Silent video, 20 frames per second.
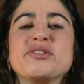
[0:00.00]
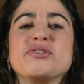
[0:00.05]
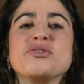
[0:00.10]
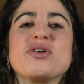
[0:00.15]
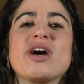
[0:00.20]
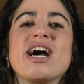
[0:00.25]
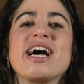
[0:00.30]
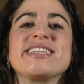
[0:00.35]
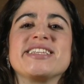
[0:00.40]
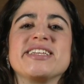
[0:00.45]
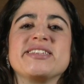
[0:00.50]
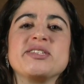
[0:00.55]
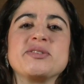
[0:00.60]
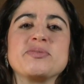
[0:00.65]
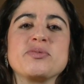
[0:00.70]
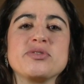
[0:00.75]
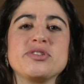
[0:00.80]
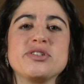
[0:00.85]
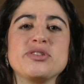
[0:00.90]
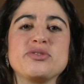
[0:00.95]
Tu auras à ta
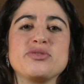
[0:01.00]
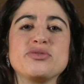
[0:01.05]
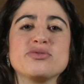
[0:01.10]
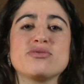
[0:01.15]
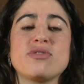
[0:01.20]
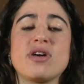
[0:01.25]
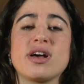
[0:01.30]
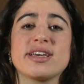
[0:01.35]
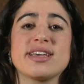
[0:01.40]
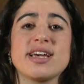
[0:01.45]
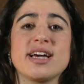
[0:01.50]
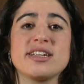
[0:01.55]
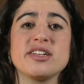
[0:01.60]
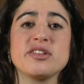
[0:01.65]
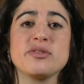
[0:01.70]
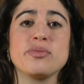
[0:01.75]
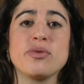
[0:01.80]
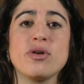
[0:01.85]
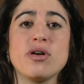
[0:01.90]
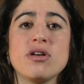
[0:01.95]
disposition un
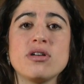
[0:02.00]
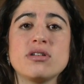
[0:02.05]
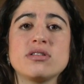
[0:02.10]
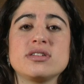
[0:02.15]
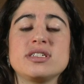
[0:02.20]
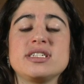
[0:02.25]
carnet de bord,